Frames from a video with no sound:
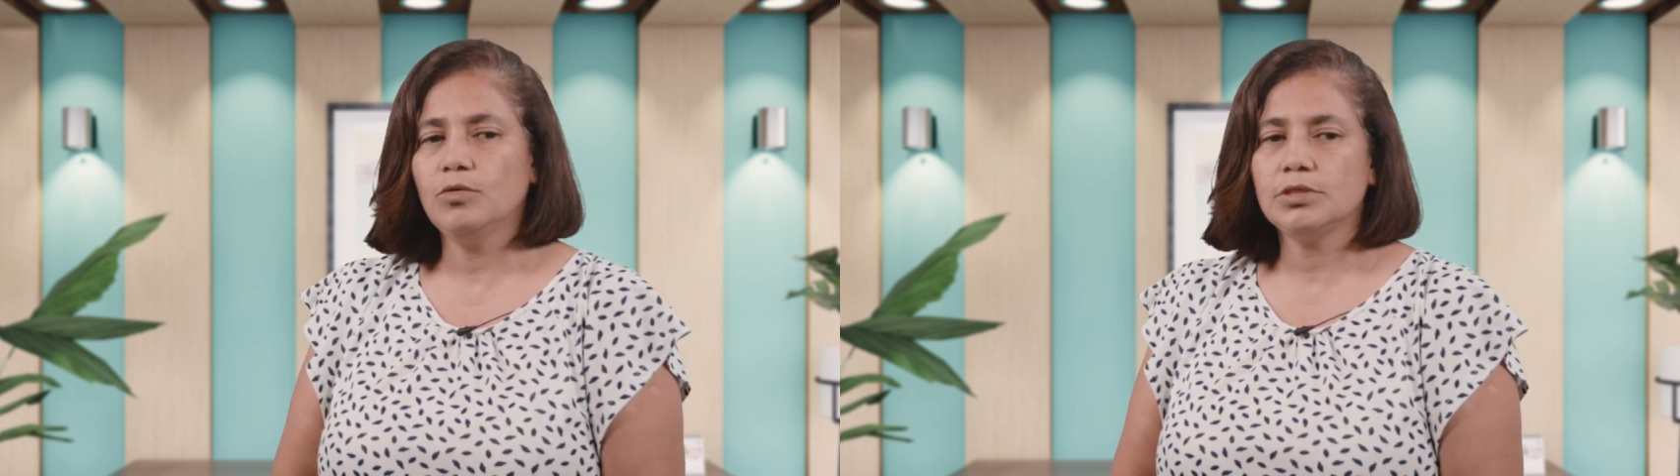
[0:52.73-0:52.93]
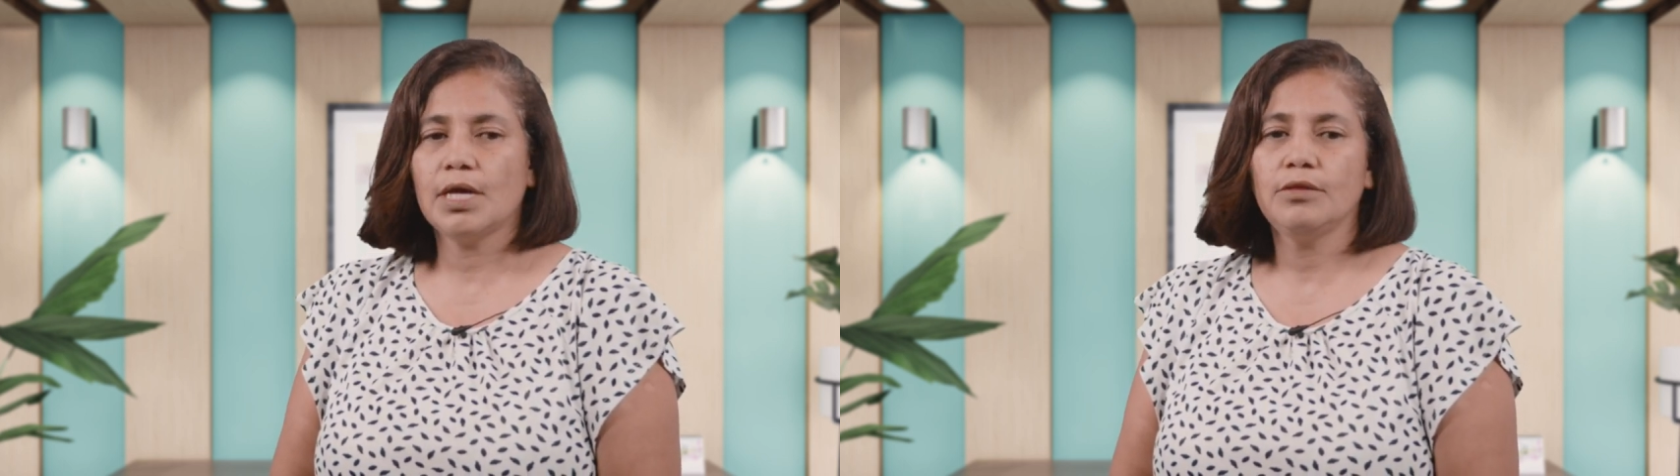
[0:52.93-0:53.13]

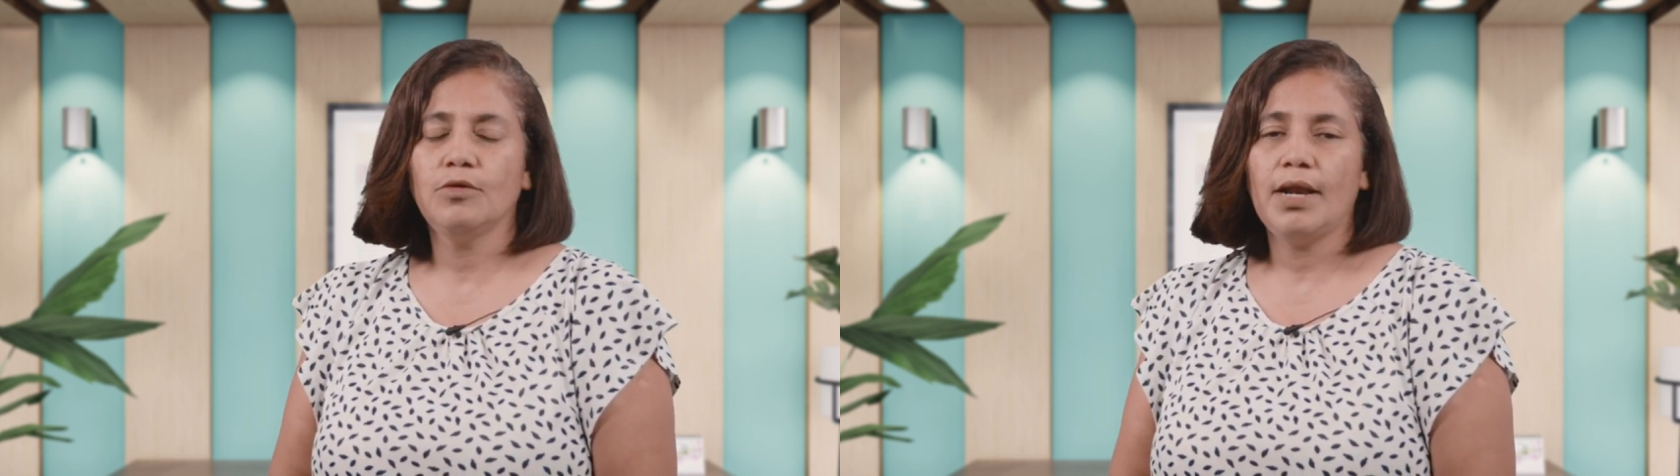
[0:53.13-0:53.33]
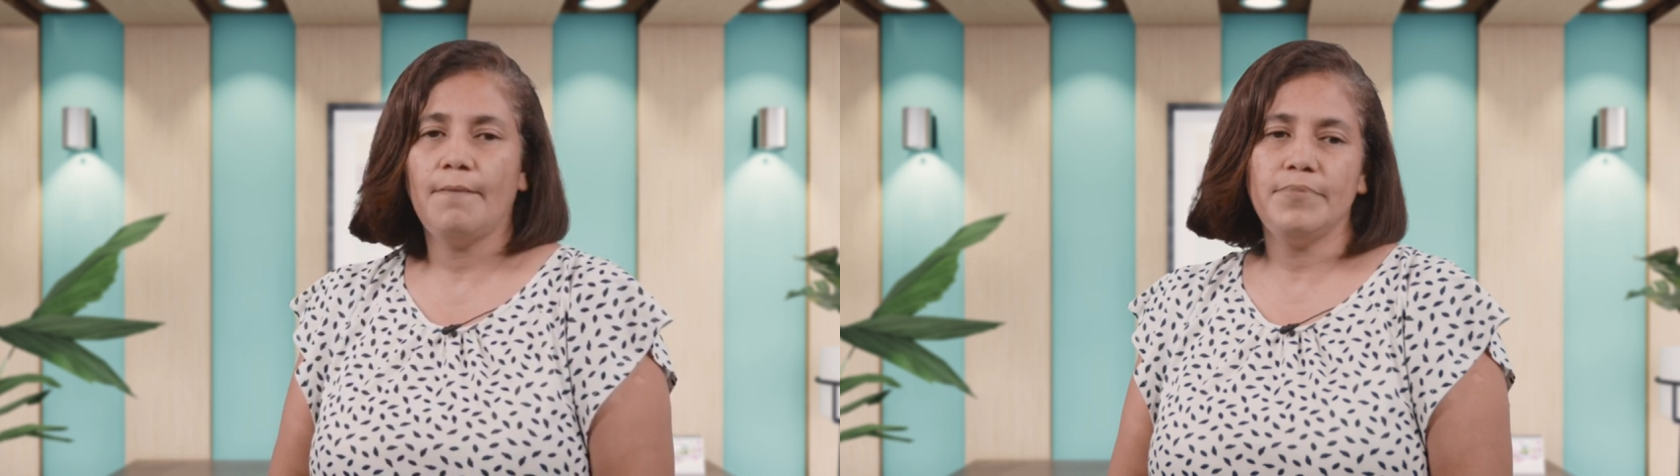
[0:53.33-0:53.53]

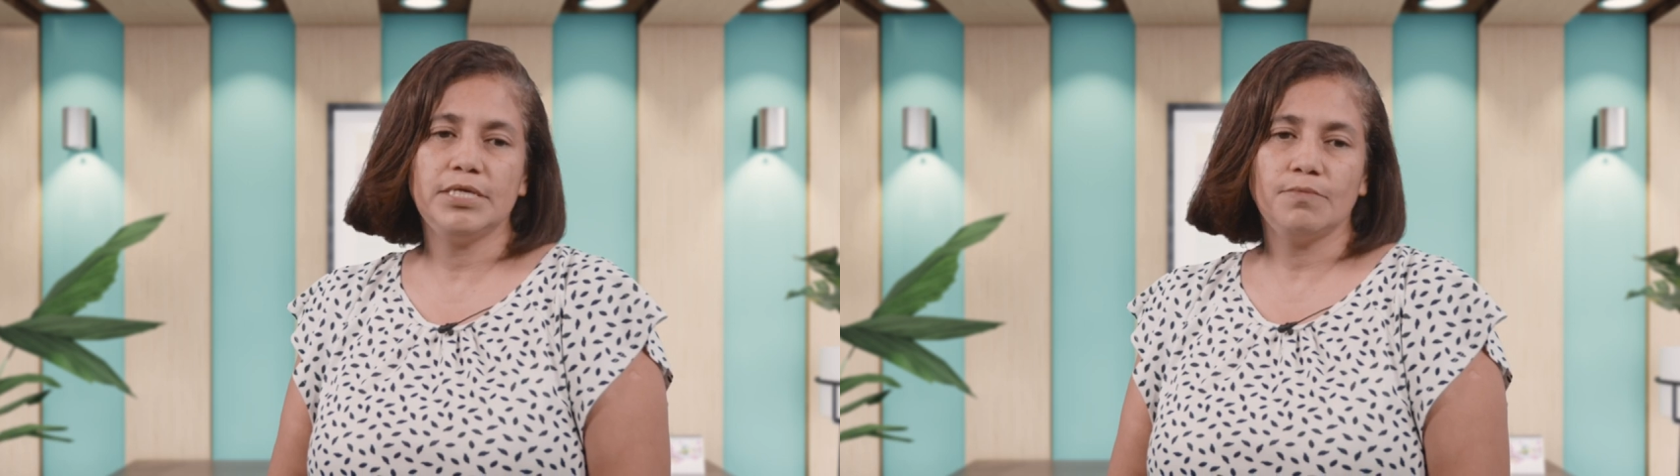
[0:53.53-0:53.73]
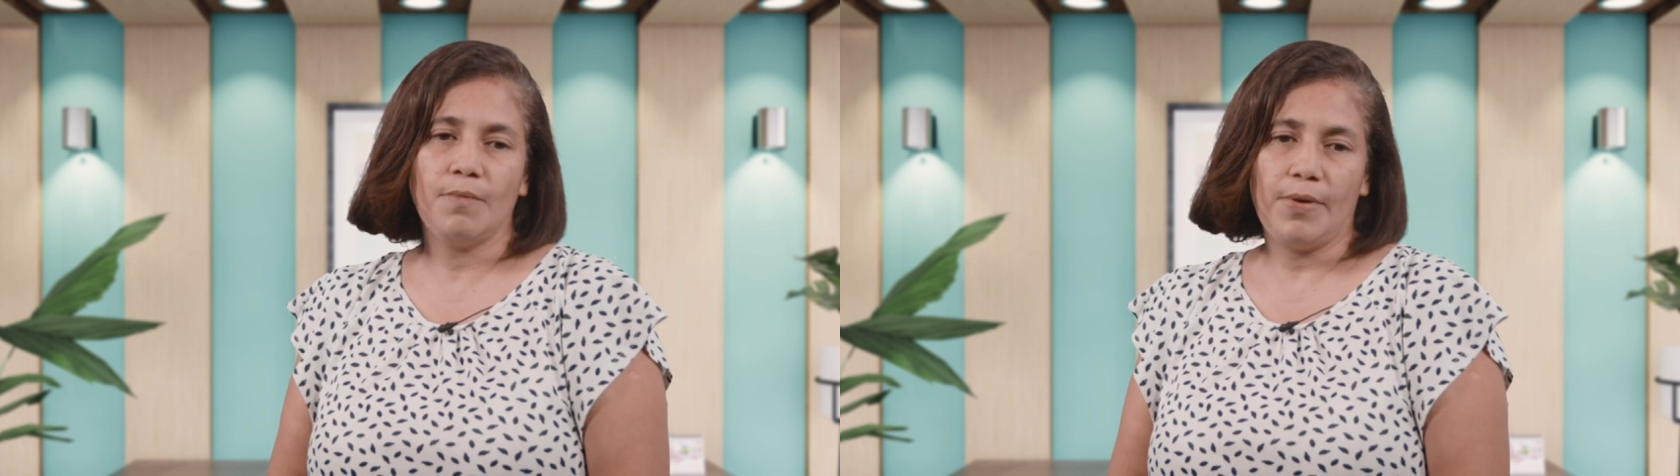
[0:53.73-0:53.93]
usando la
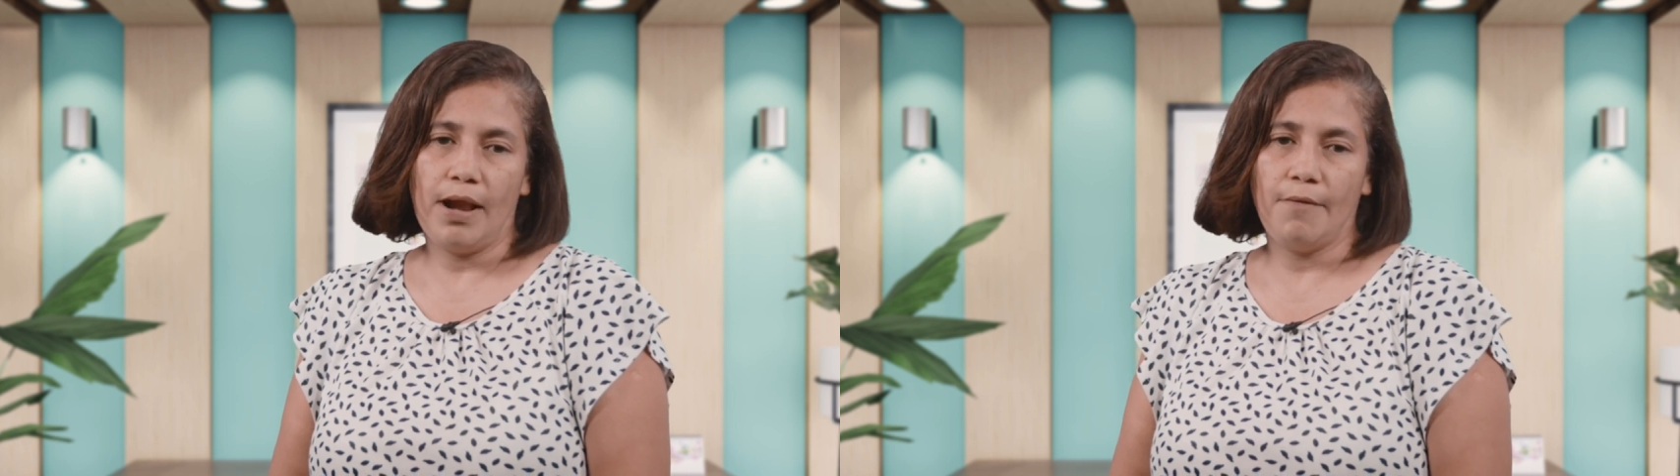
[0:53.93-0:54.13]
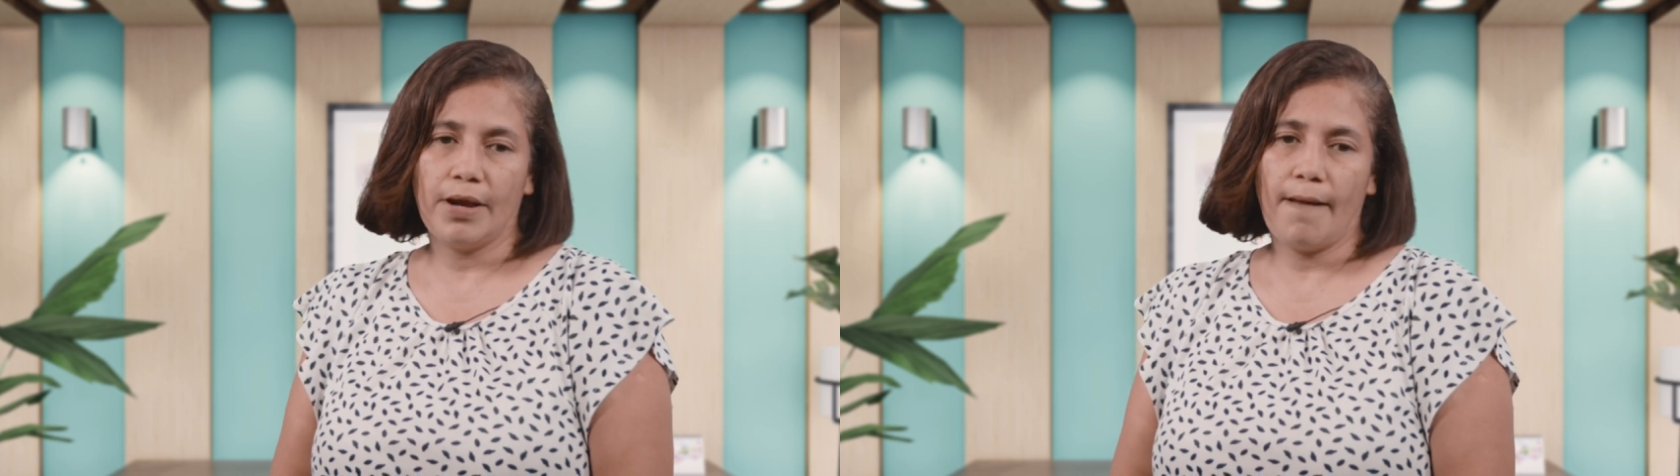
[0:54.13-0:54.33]
misma
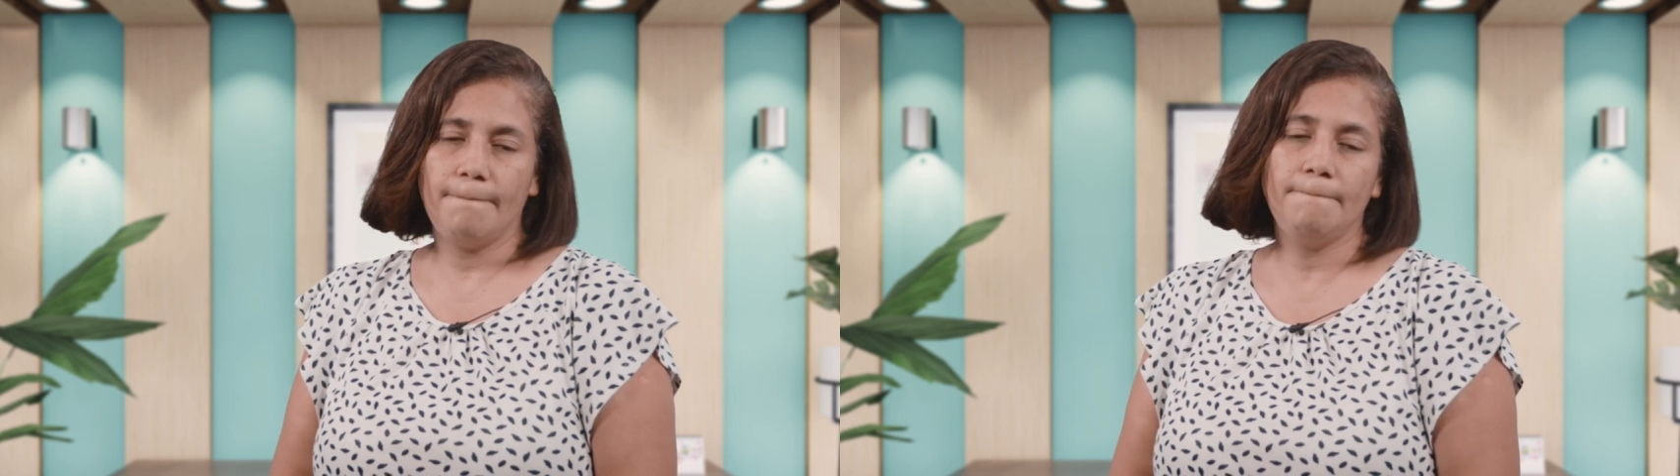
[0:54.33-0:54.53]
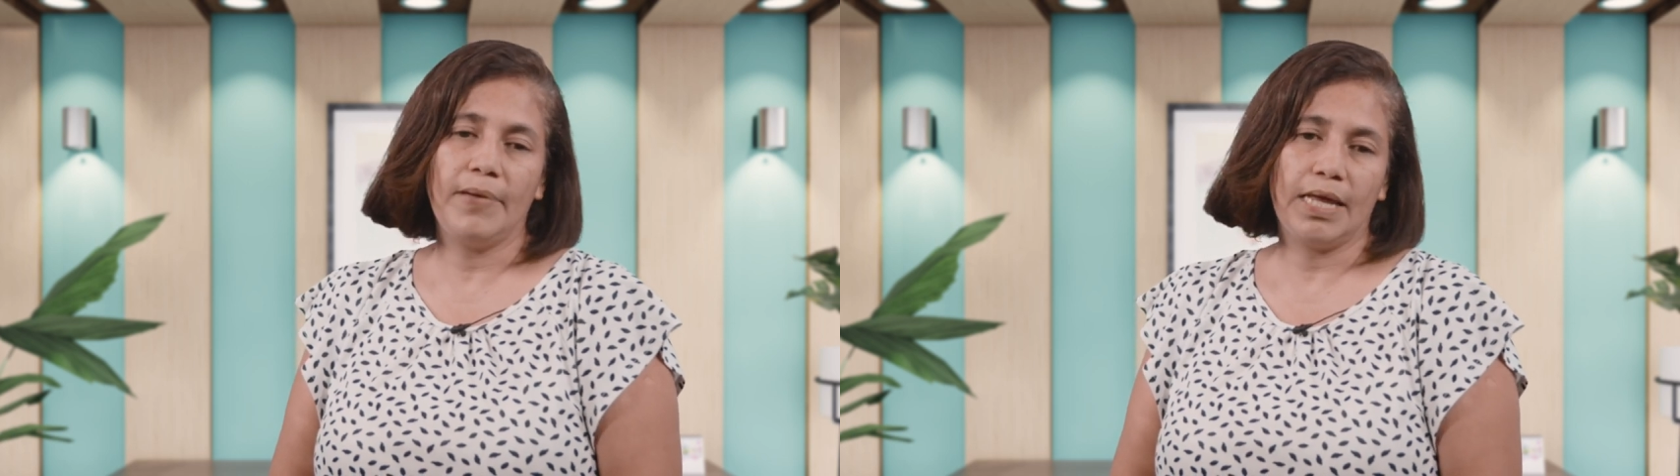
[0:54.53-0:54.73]

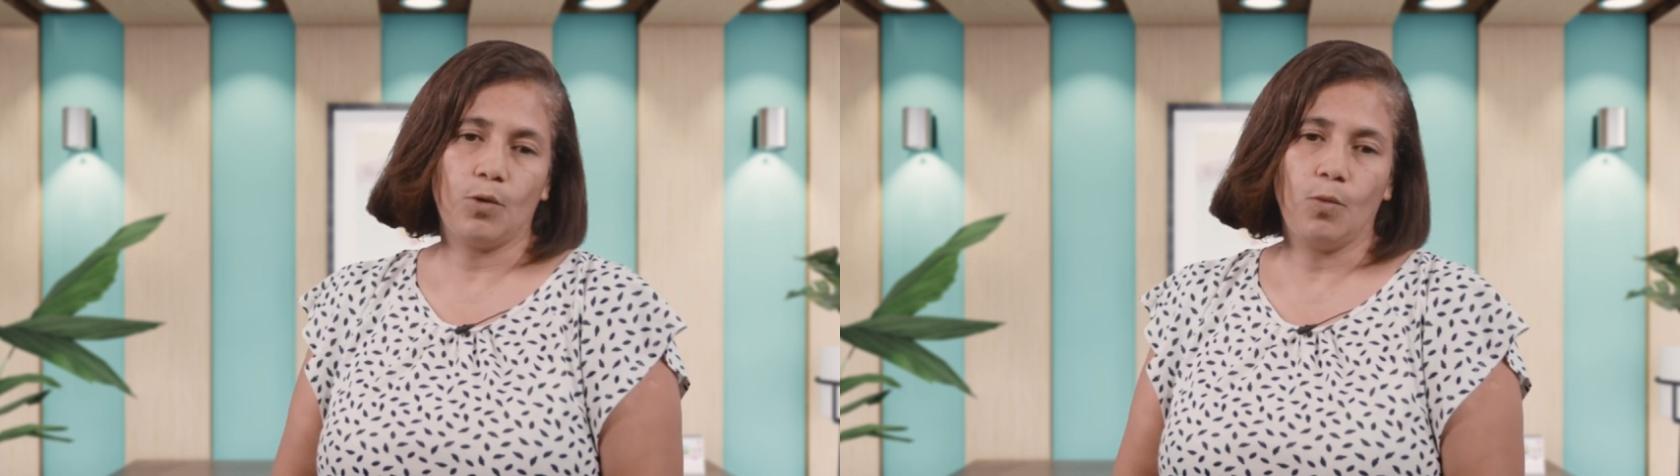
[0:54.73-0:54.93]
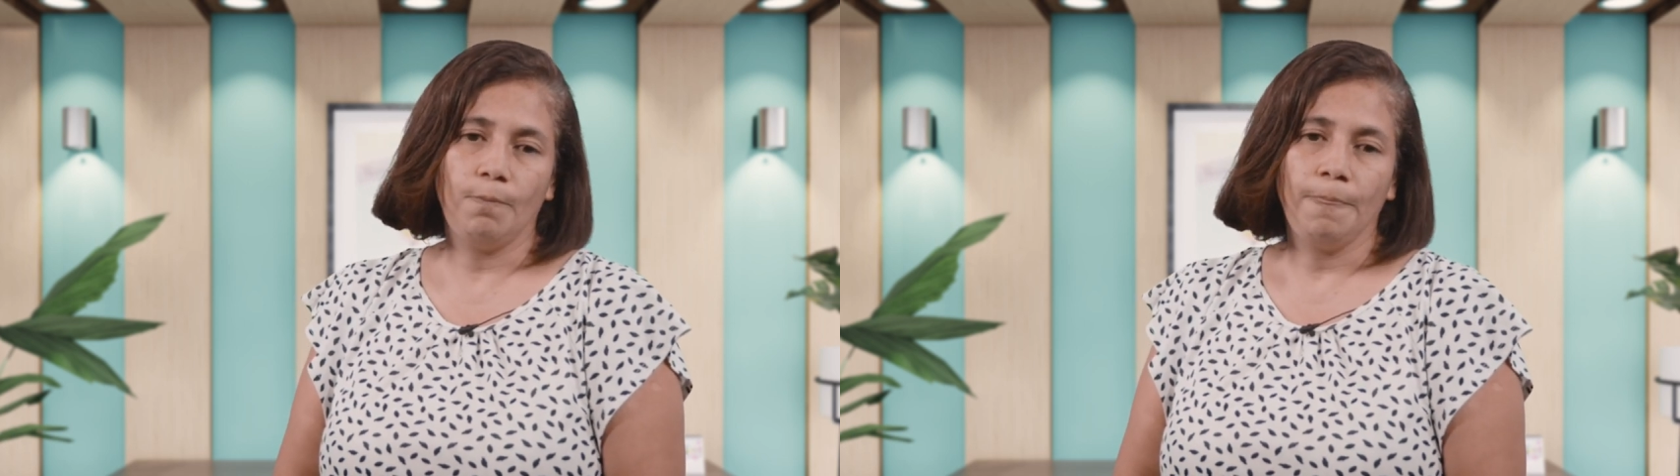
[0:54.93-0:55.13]
palabra, menos.